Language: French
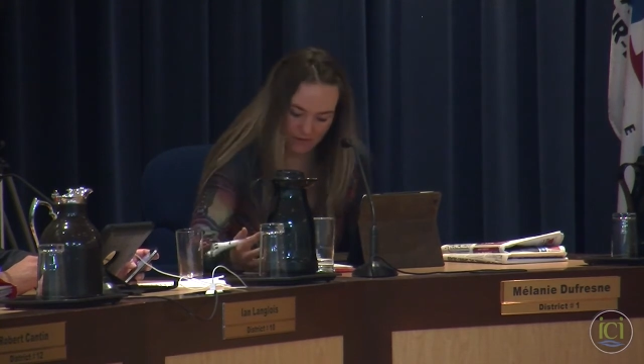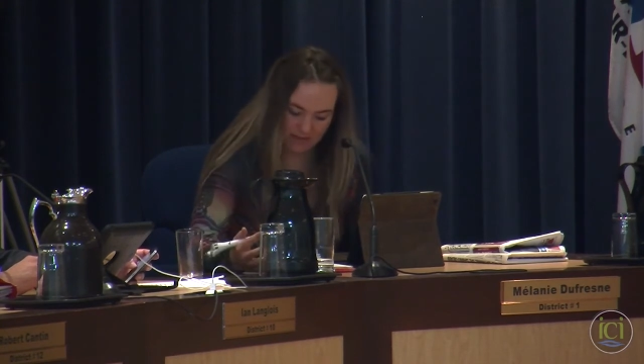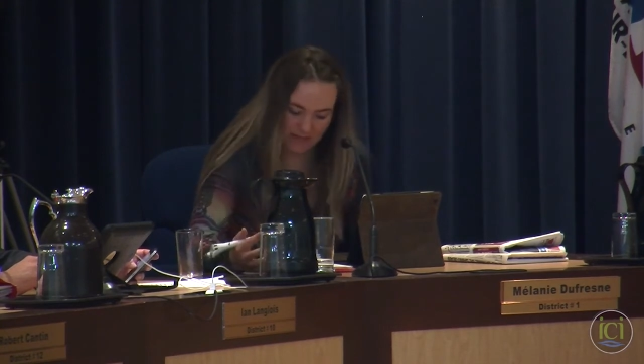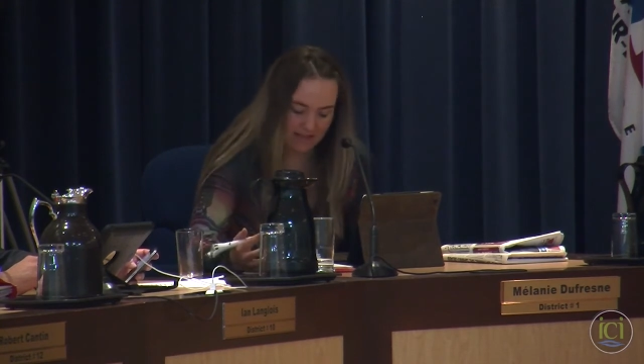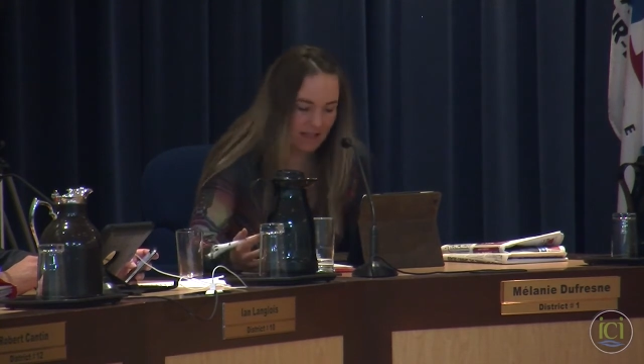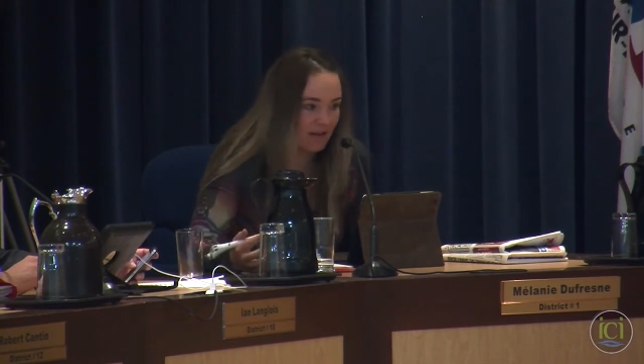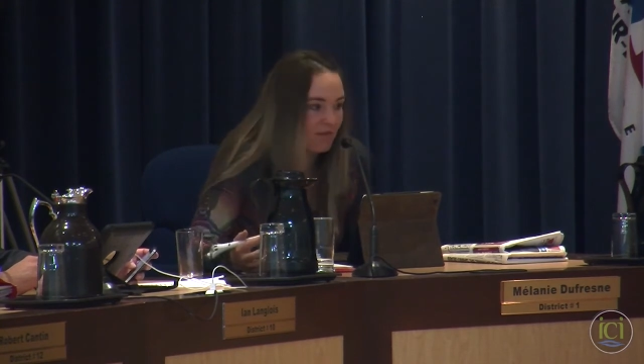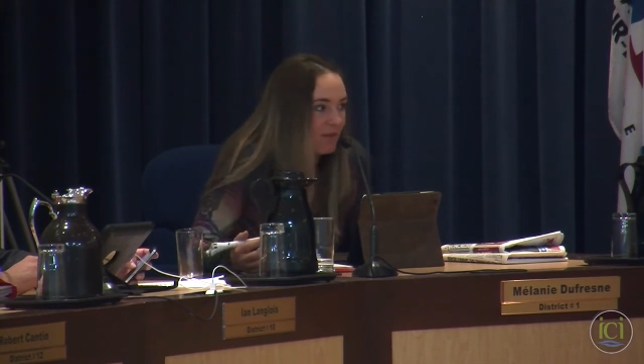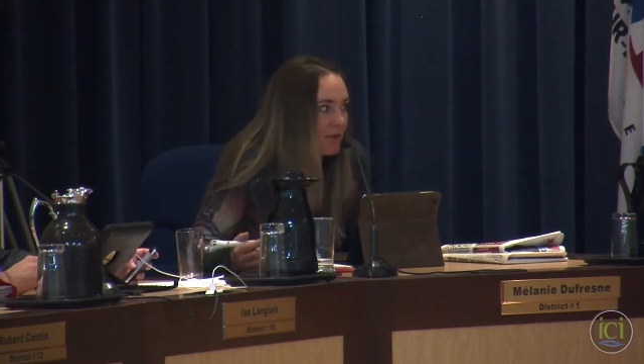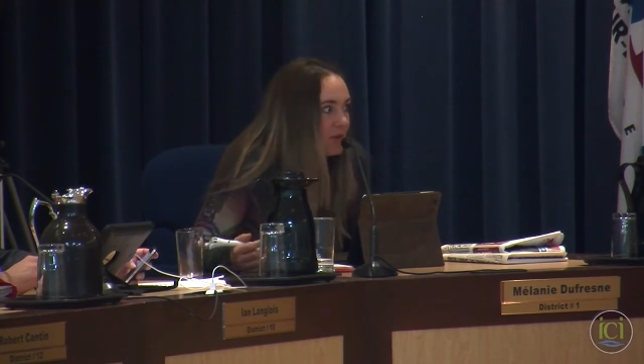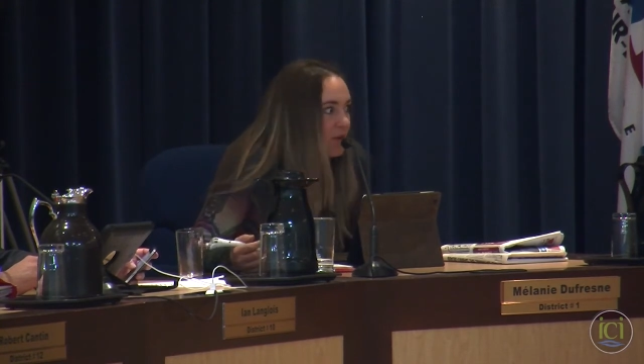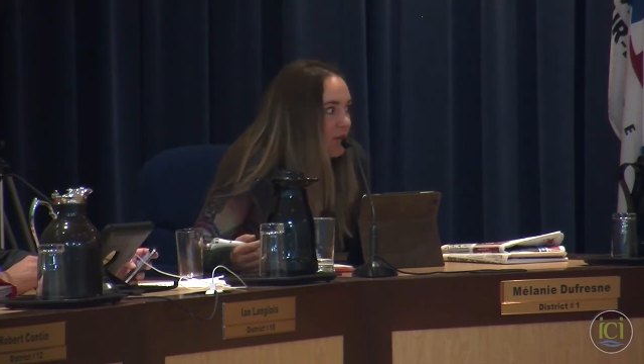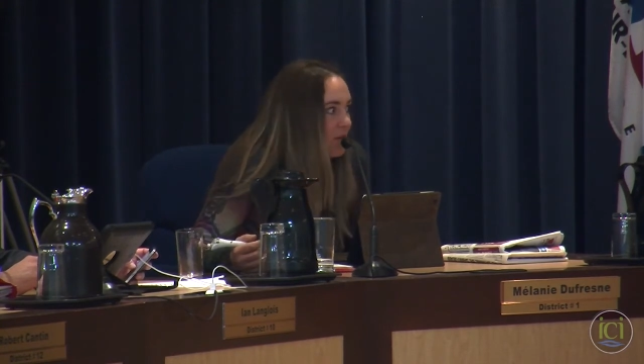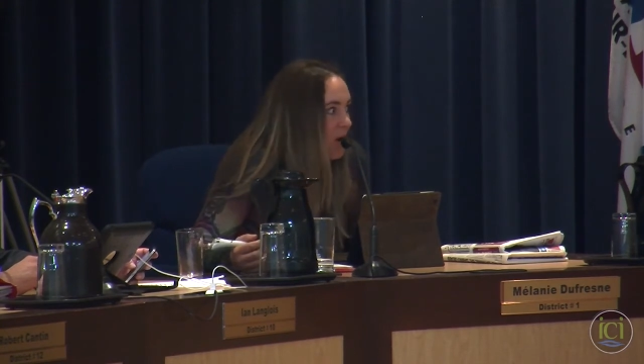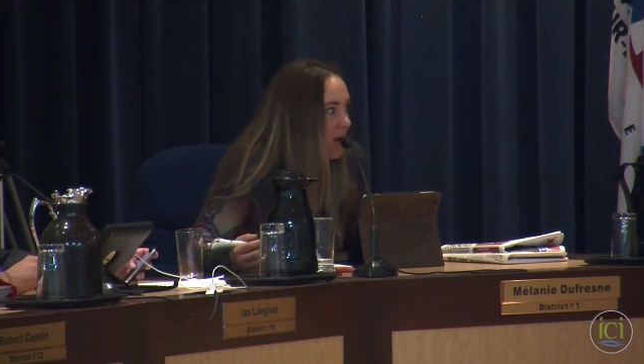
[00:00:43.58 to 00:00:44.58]
ça serait le fun
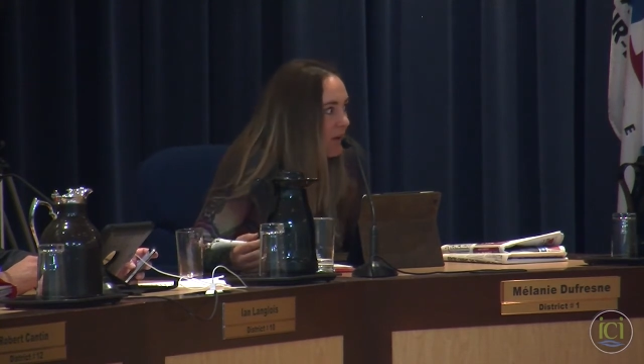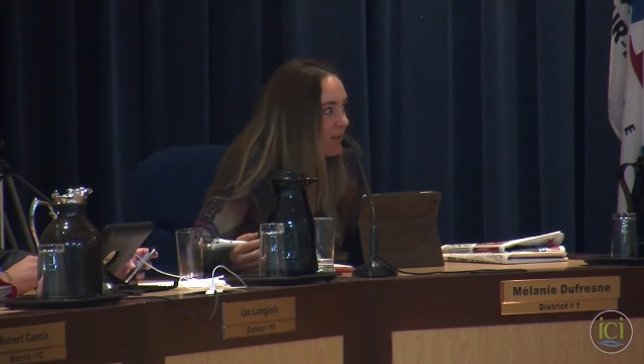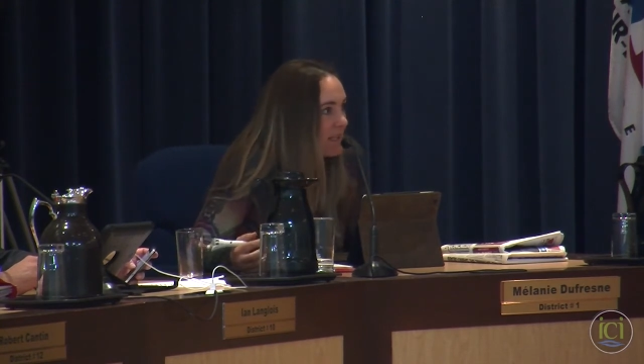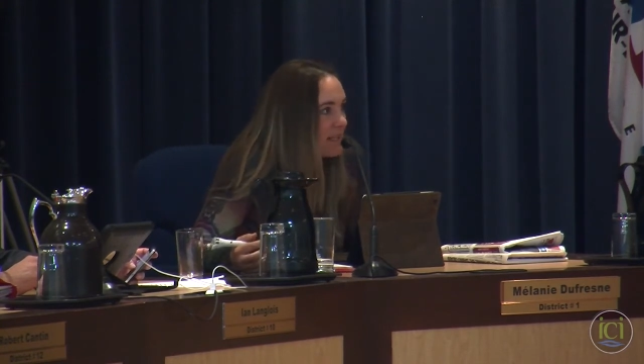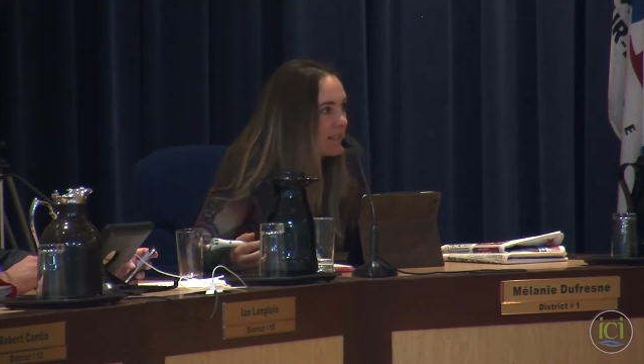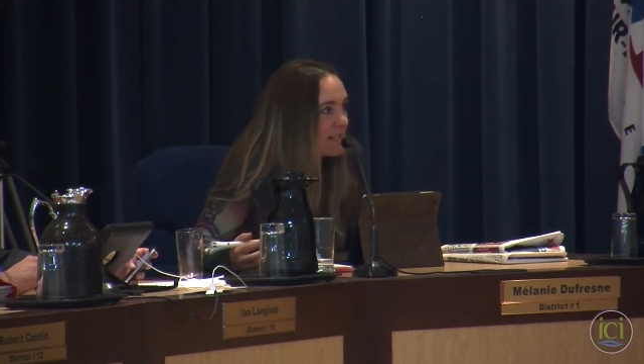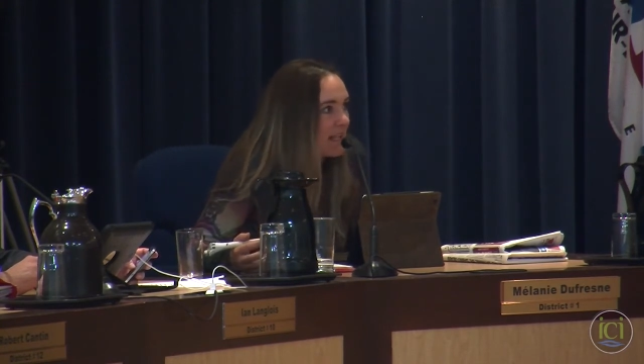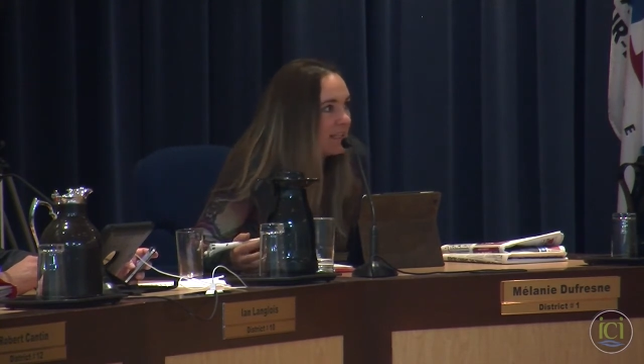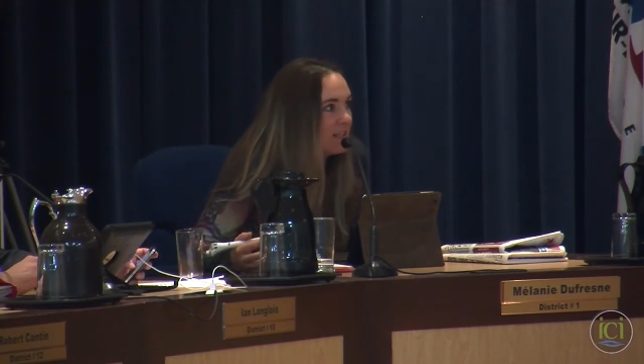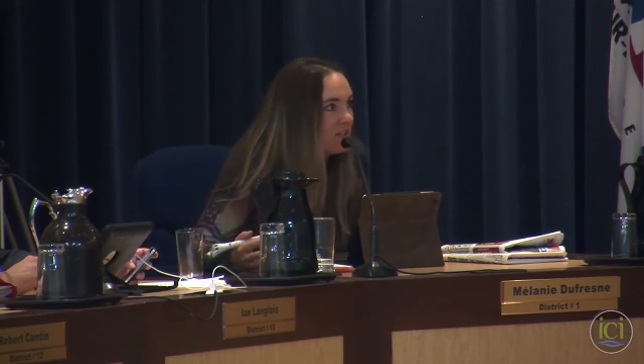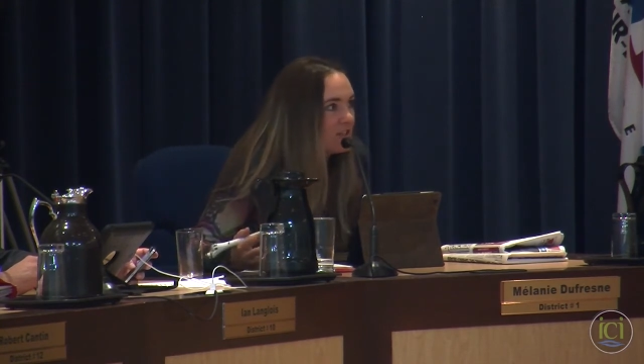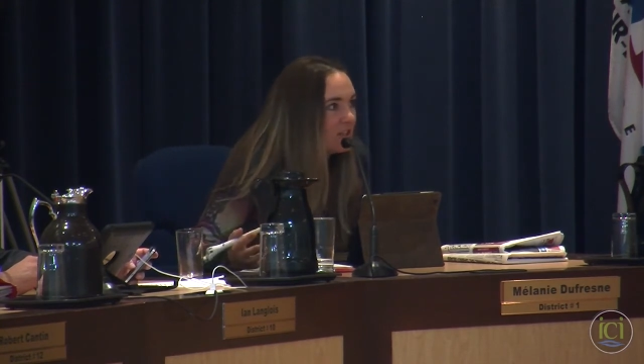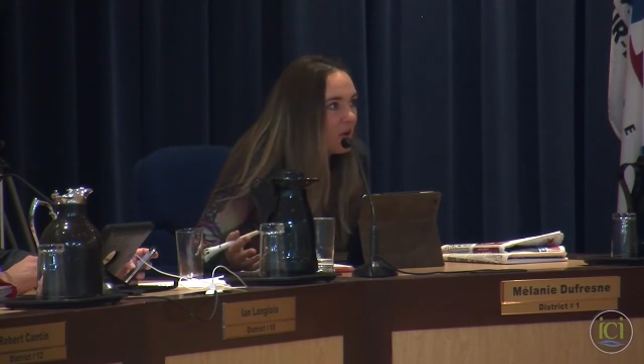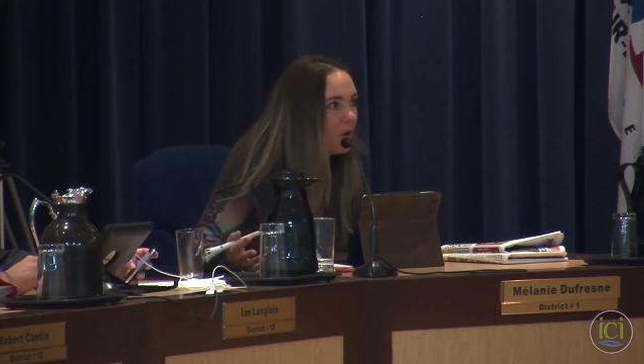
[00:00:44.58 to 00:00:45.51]
de voir quelle stratégie